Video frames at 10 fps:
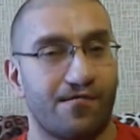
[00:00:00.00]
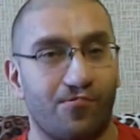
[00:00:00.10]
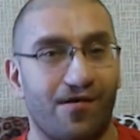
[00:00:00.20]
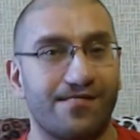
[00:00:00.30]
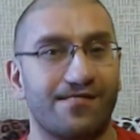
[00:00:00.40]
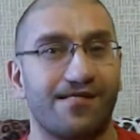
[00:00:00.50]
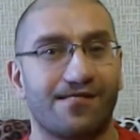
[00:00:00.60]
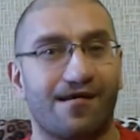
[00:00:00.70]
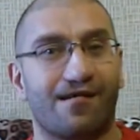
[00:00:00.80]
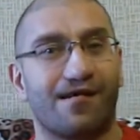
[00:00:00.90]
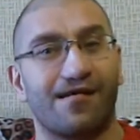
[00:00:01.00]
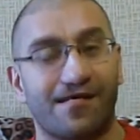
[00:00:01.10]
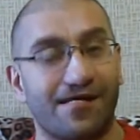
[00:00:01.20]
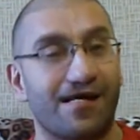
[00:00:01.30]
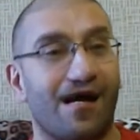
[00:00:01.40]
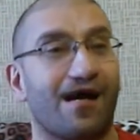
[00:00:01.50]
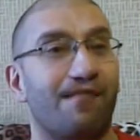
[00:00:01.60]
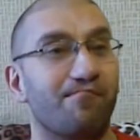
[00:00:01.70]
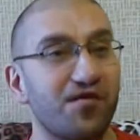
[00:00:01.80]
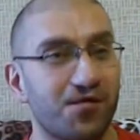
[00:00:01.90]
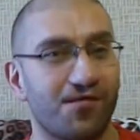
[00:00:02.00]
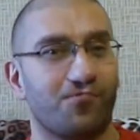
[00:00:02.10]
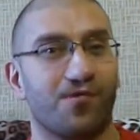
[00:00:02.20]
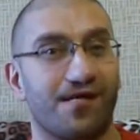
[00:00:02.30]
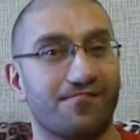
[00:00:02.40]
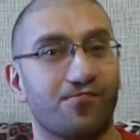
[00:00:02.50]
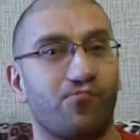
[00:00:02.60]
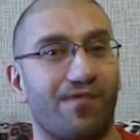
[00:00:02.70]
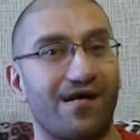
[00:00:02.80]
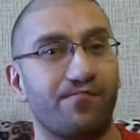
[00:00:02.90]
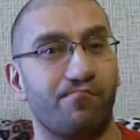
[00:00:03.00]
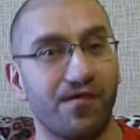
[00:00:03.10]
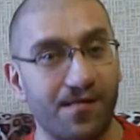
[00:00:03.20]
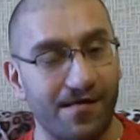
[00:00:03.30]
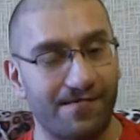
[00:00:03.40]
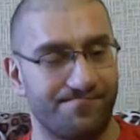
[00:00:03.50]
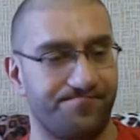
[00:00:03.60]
Ну а здесь, как, как обычно, у нас вступает быт.